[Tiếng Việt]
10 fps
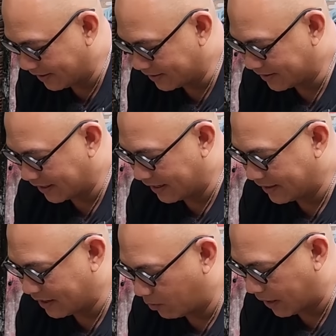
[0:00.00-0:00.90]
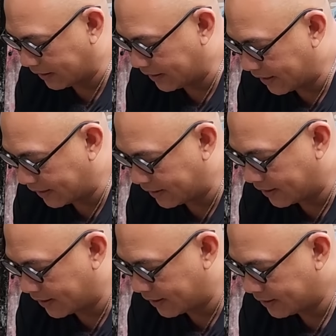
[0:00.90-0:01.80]
Linh, chị Ái Linh đồng hành với
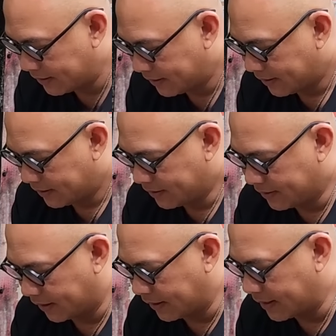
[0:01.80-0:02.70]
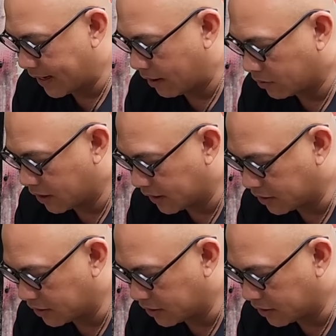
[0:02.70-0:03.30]
lại chương trình Tiếng Rao rất là